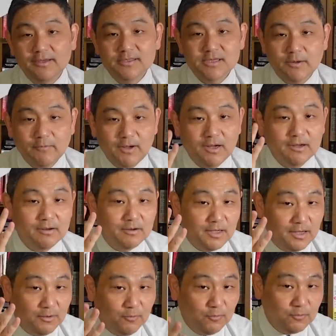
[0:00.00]
差は、
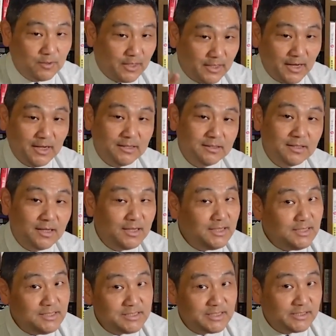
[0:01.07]
本来あってい
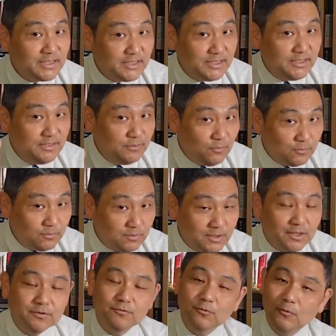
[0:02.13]
いんじゃないのっ
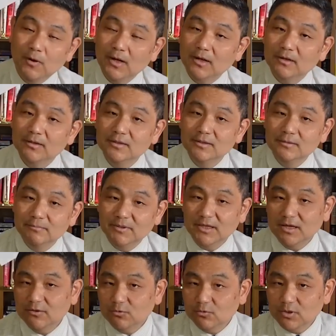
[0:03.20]
ていうのは、
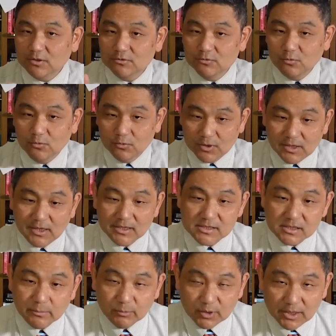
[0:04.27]
なんとなく理解
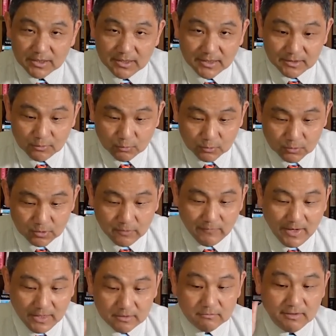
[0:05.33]
してもらいたいところで
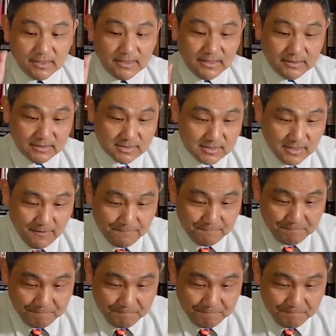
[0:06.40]
はあるわけなんですね。